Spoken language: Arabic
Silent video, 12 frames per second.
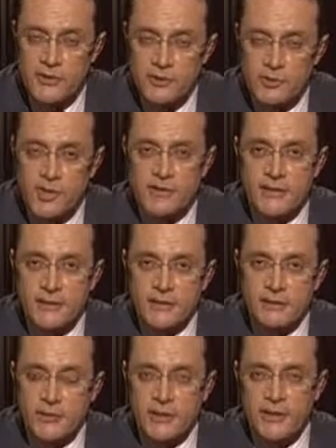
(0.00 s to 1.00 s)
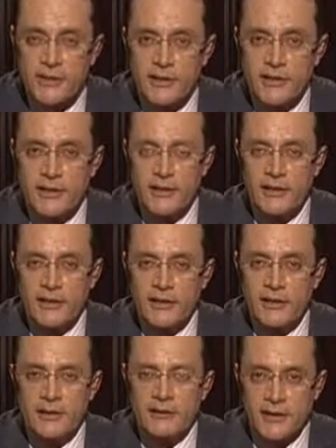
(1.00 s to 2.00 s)
المسلسل التركي
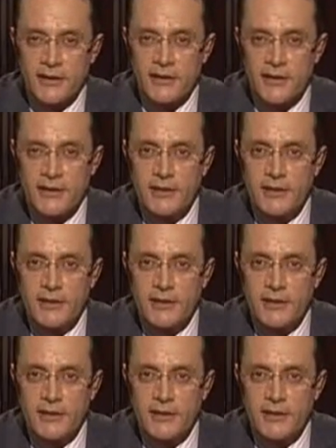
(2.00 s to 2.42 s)
الشهيرة